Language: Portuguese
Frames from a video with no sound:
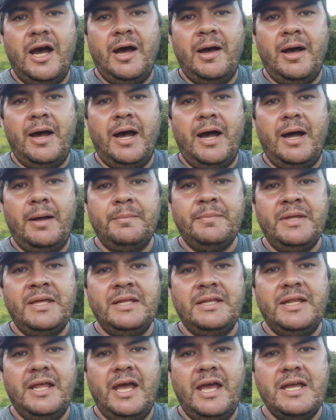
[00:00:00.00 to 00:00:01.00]
a, a,
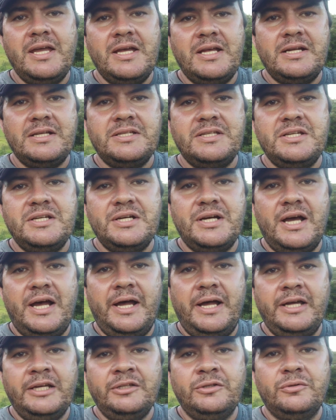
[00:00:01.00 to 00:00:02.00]
minha ideia era tirar